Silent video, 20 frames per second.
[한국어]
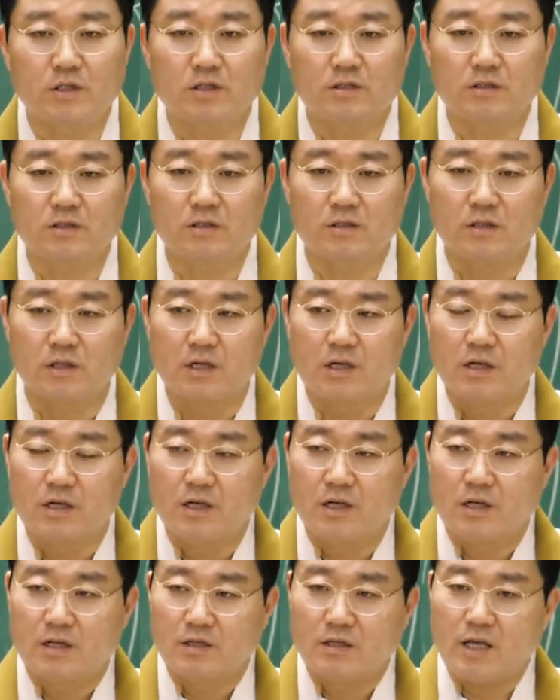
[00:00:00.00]
것은
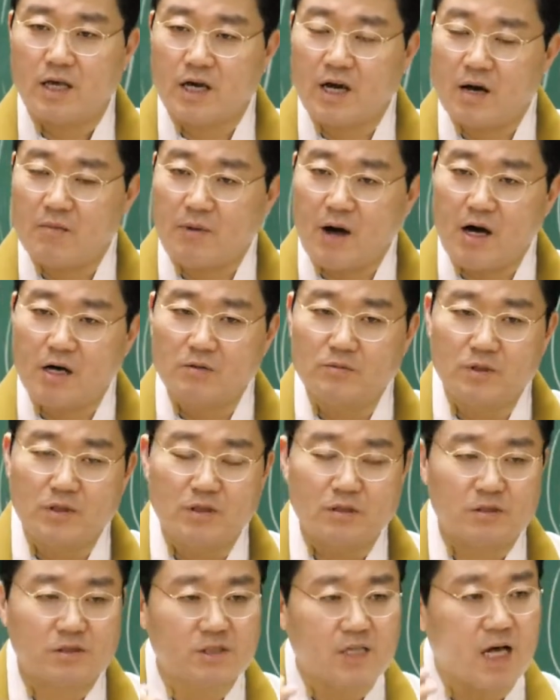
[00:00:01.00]
내가
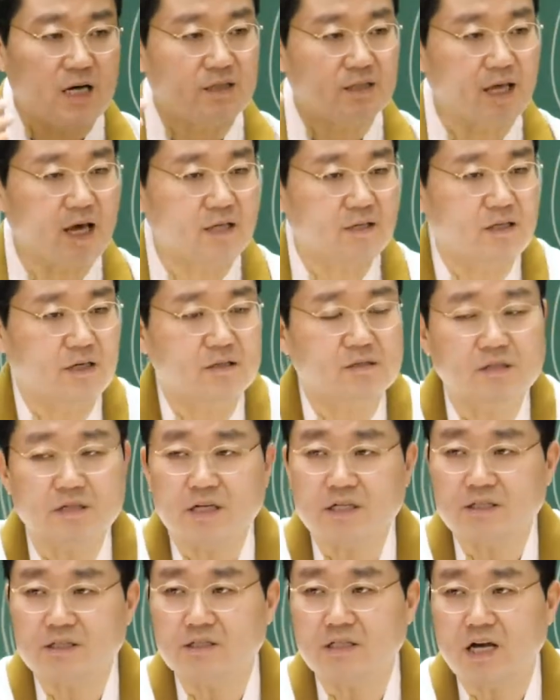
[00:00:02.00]
마음을 상대한테
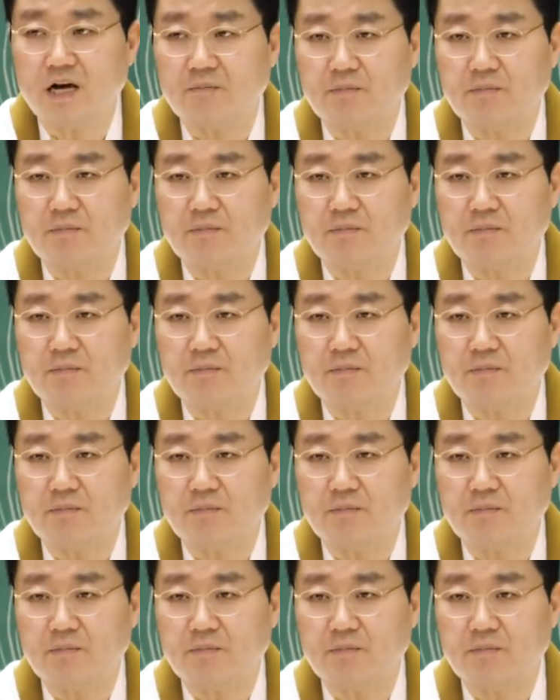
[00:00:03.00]
어떻게 쓰냐,